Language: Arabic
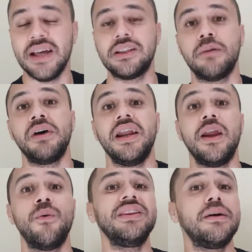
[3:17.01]
طب
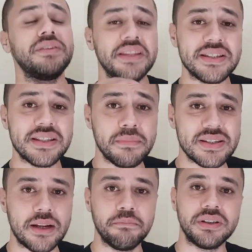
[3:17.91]
لو انت بتنزل
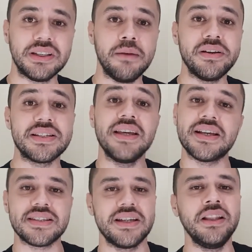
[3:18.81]
مثلا برنامج زي
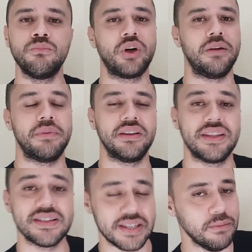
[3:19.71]
تسجيل المكالمات
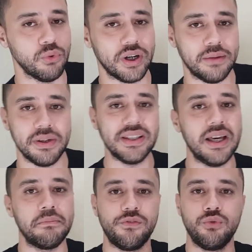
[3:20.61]
تسجيل المكالمات ده
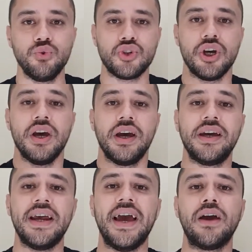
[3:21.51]
ما فيهوش
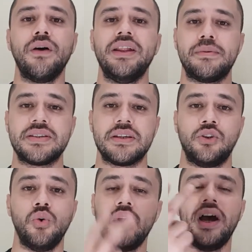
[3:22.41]
غير حاجه واحده بس ان
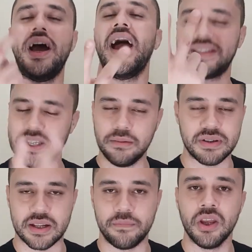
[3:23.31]
هو حاجتين
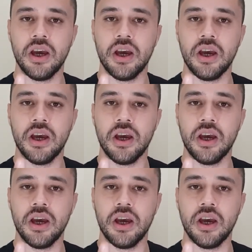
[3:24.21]
مثلا